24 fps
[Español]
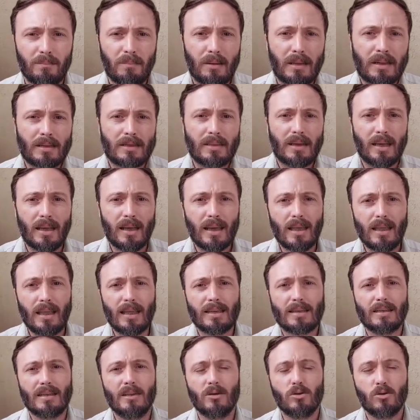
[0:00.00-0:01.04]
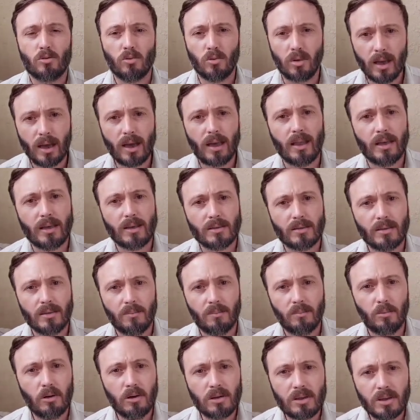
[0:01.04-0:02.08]
perseguidas, censuradas
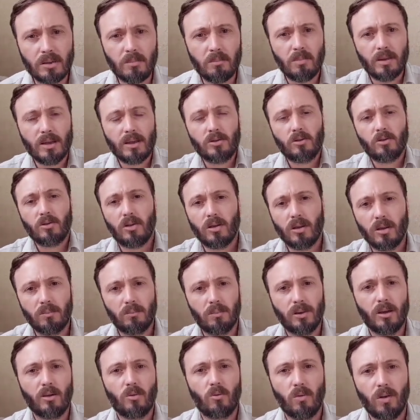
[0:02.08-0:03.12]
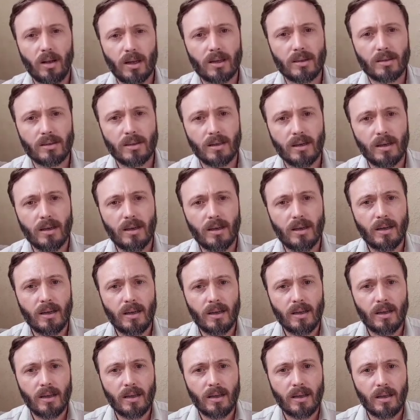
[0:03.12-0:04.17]
por el simple hecho de vincularse
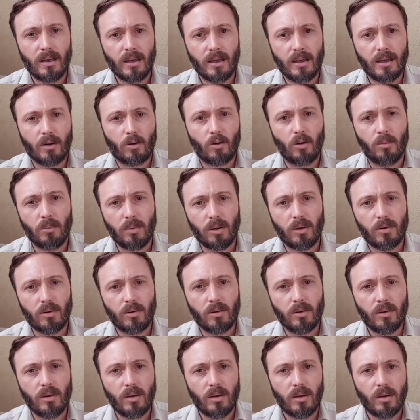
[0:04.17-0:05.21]
eh, conmigo.